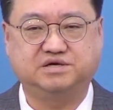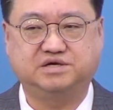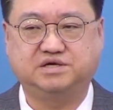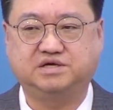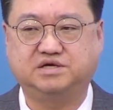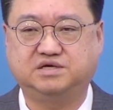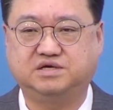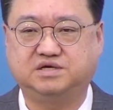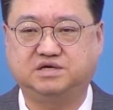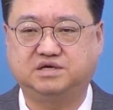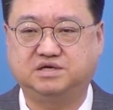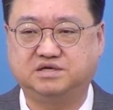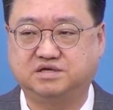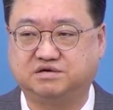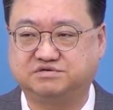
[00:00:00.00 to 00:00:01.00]

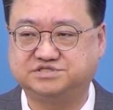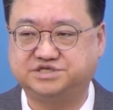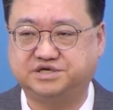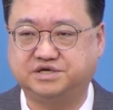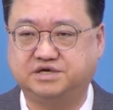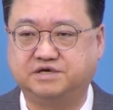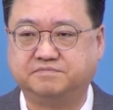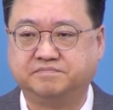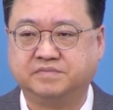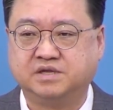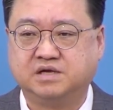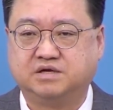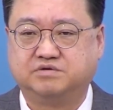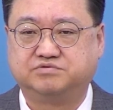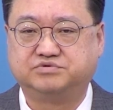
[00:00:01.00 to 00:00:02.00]
이 이것이
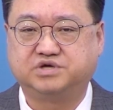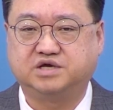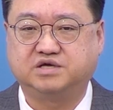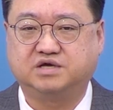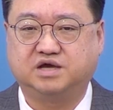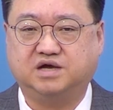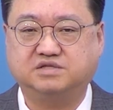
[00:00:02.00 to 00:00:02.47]
우리에게